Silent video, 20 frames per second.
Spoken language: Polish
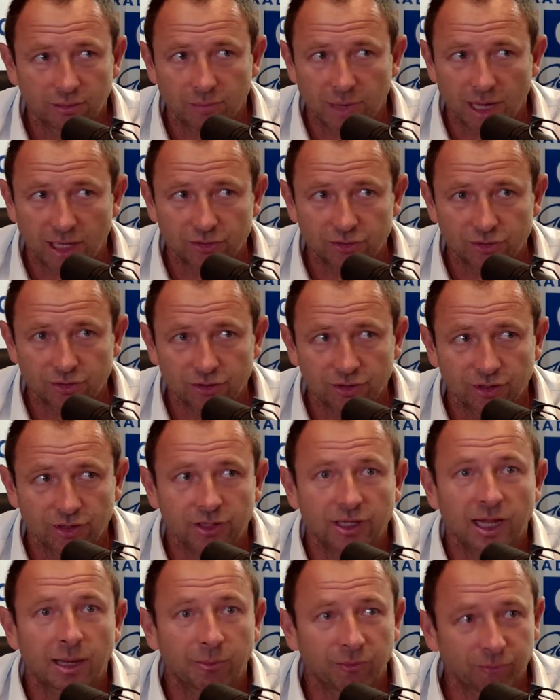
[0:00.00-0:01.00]
mecz
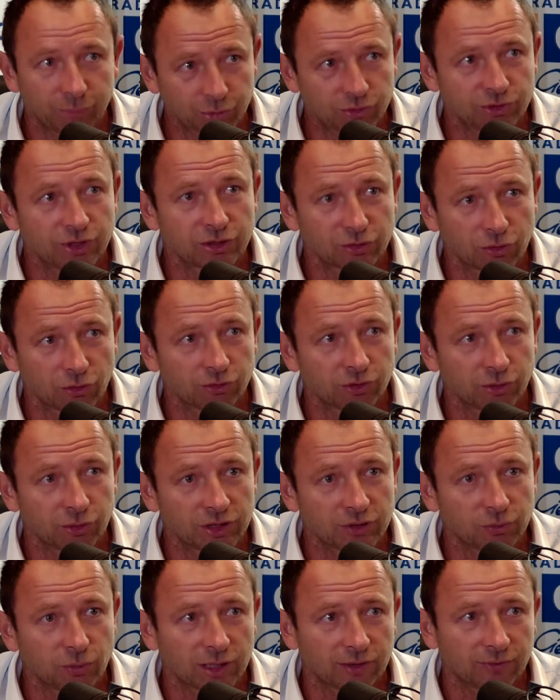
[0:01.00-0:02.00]
i nam później z kontry
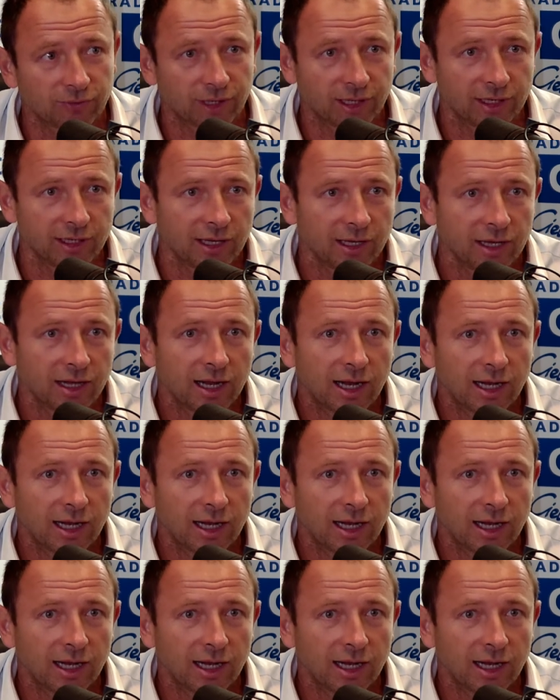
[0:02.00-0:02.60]
jest łatwiej,